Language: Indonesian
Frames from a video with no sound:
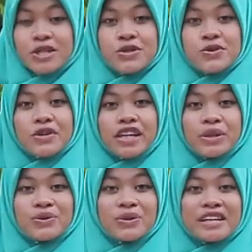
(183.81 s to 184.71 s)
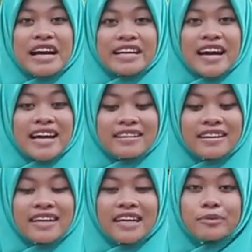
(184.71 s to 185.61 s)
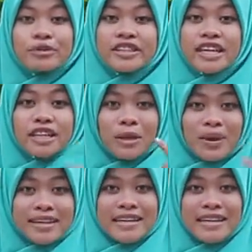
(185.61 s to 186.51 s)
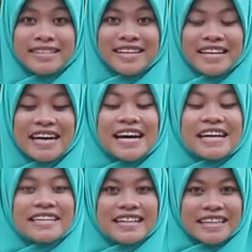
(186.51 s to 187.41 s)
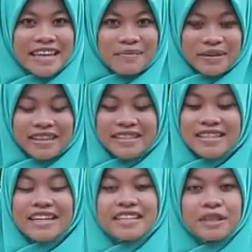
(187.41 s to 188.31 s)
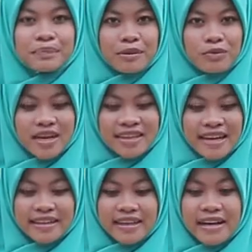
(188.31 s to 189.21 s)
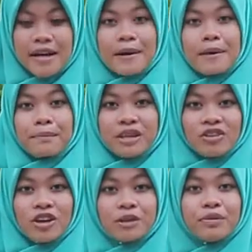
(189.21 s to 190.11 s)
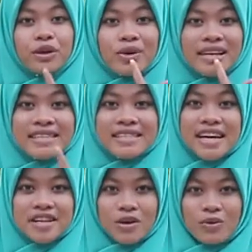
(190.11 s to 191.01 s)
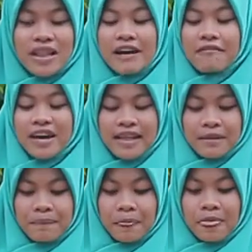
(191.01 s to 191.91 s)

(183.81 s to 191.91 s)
Syukur itu dari hati kemudian keluar dari lisan dan kita aplikasikan dengan perbuatan. Bil qalbi wal lisan wal af'al.